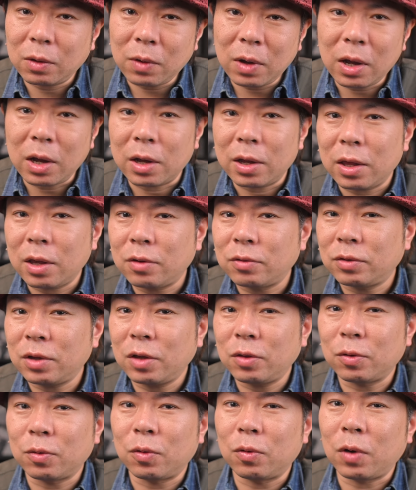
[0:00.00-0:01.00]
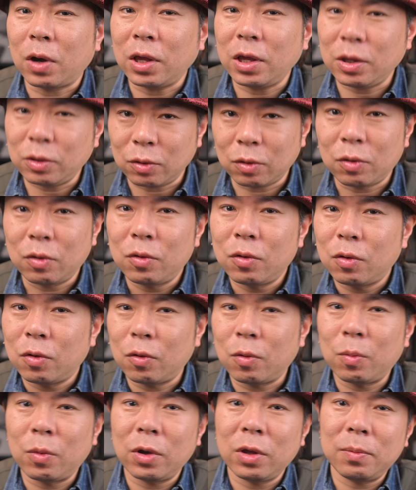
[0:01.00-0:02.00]
は X8 の方はいいと
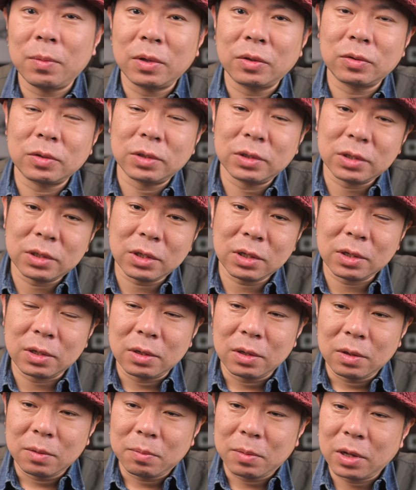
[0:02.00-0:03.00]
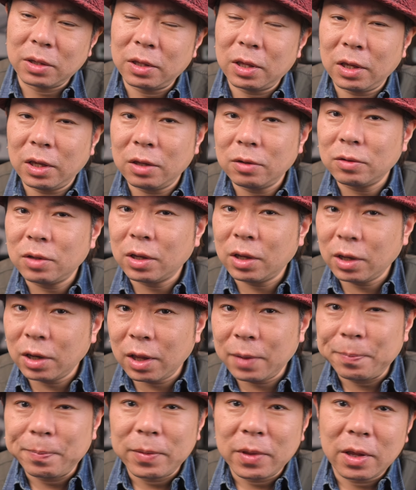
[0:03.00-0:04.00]
思いますし、まあ、できるだけ
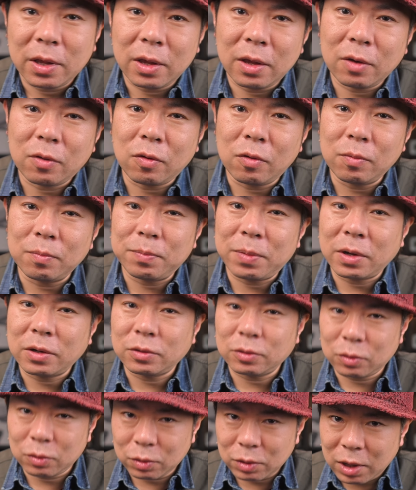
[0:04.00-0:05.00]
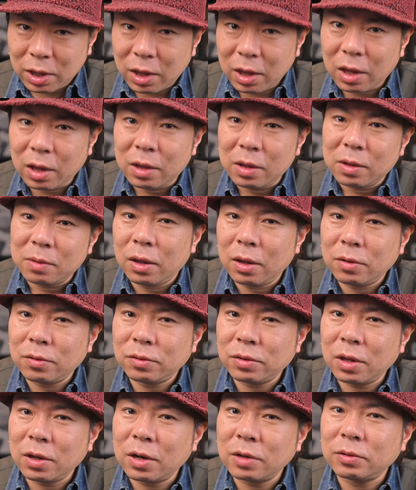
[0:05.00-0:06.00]
ね、えコンパクトで
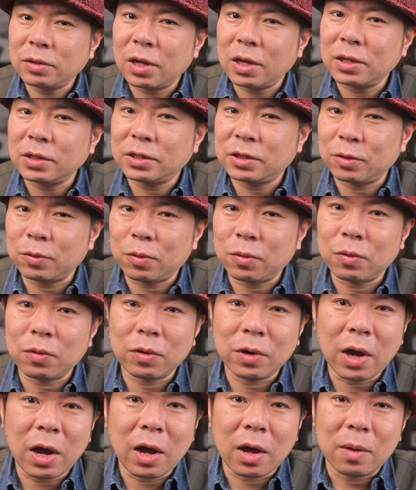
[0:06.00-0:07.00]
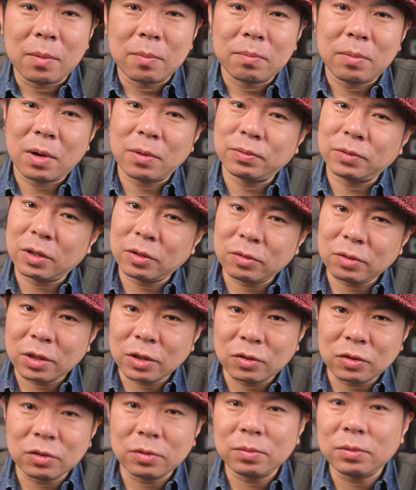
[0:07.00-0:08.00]
XLR 端子の方が、まあ、2つ
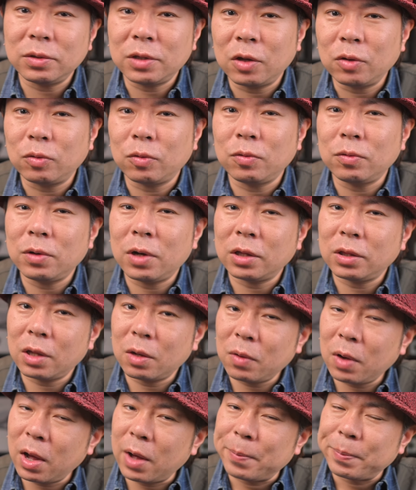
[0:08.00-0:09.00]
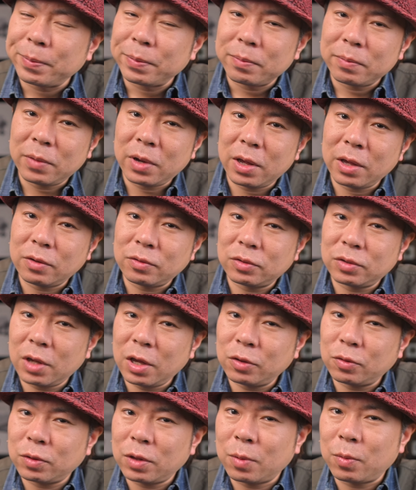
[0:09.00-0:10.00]
で十分だよという方は、まあ、
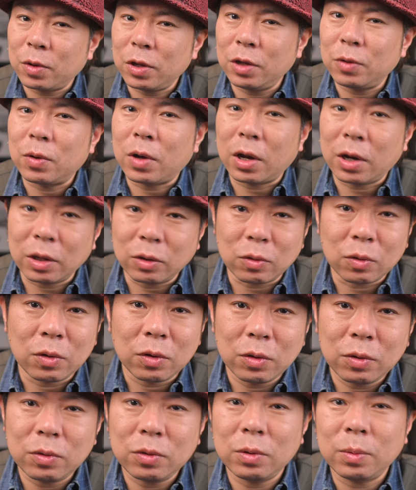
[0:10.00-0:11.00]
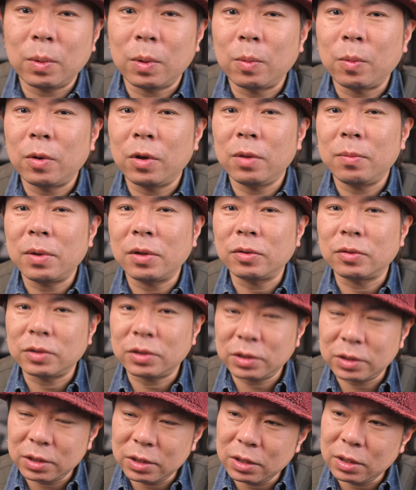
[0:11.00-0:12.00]
X8 でもいいのかなというふうにも思います
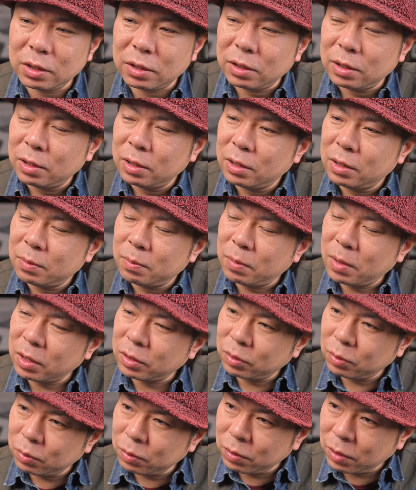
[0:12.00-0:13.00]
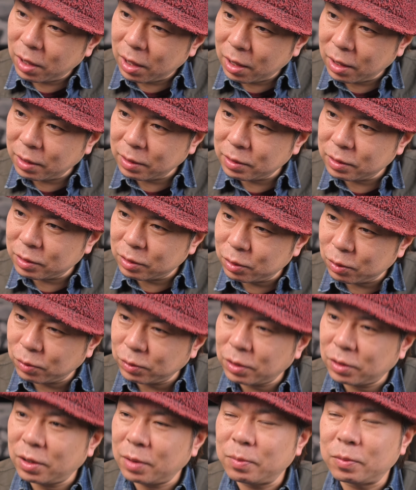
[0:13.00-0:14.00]
し、まあ、その辺、そ
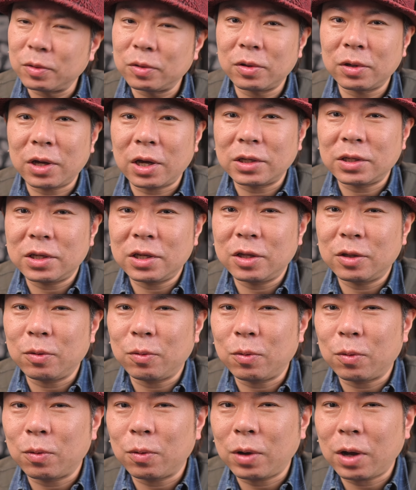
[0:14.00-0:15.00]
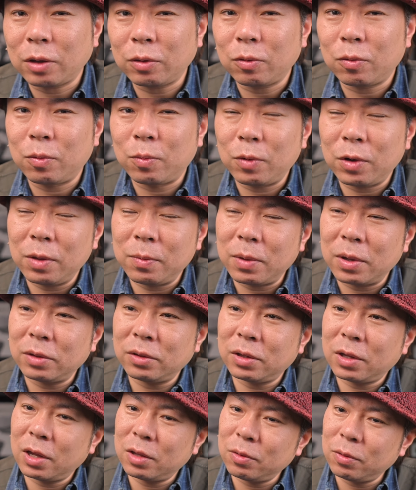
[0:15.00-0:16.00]
うですね、難しいところかと思いま
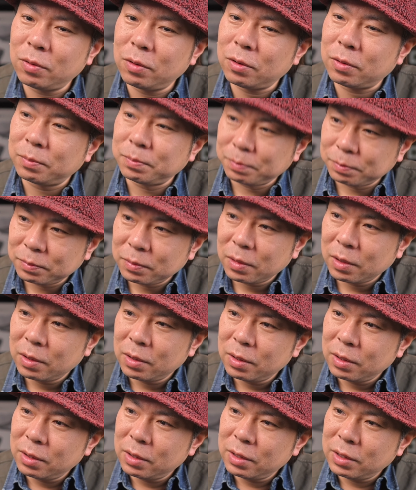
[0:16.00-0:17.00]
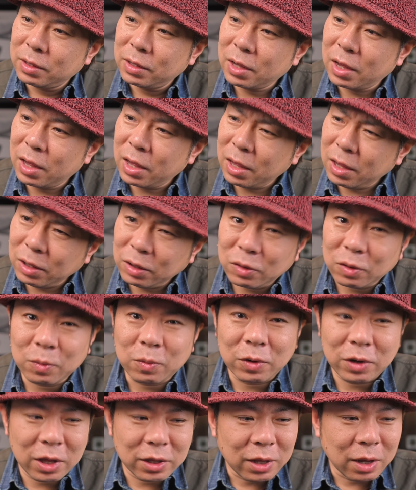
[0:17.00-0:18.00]
すけど、いや、8
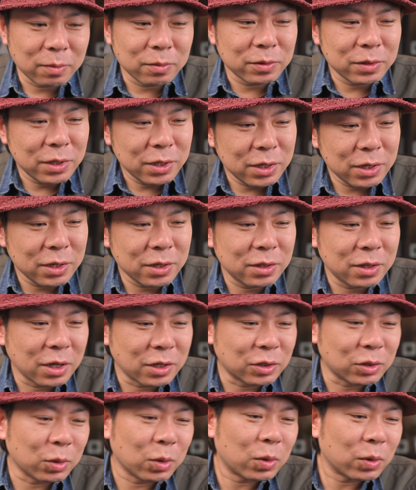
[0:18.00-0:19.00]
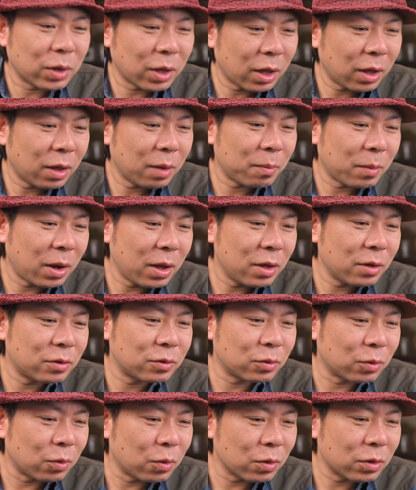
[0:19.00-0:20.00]
もね、多分いいでしょうね。
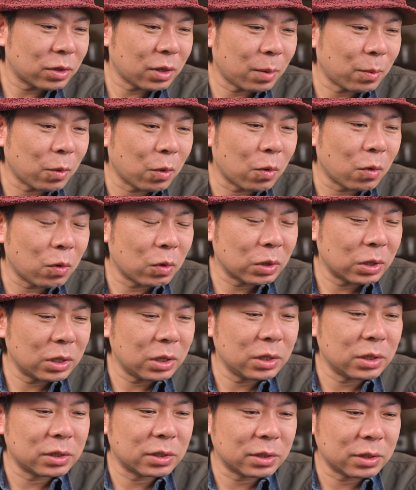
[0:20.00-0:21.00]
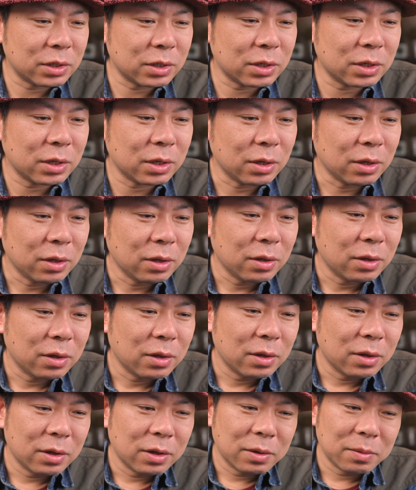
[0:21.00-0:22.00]
マイクの大きさも大きいし、
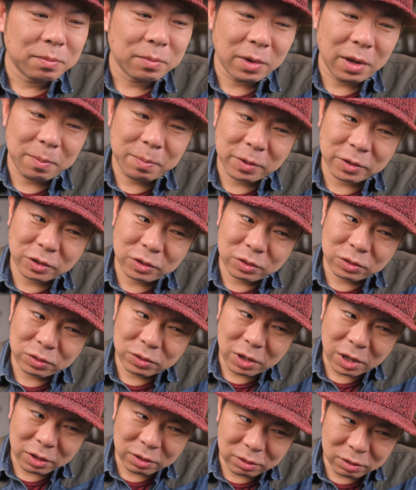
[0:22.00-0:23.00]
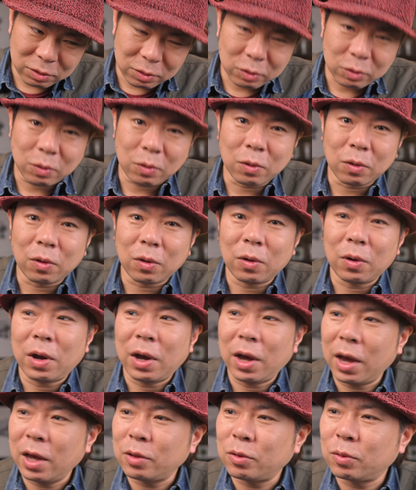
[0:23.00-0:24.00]
まあ、やっぱ周波数のところ、
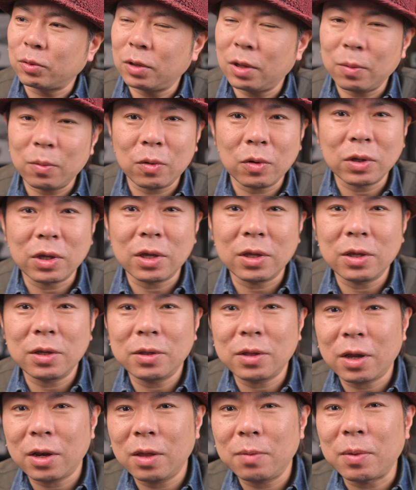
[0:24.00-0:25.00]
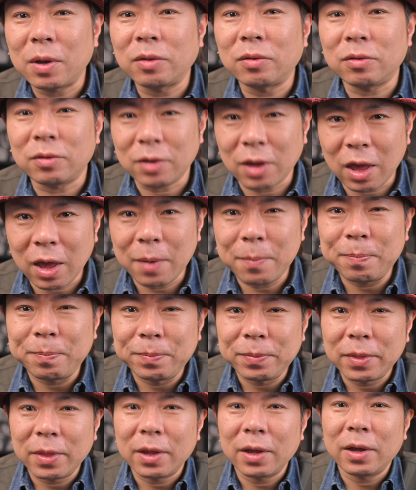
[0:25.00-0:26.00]
はい、とても気になりますね。
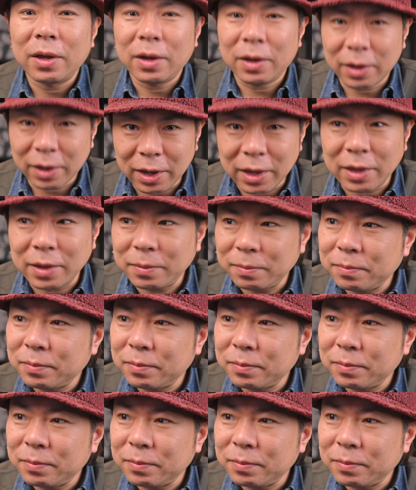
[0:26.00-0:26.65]
はい。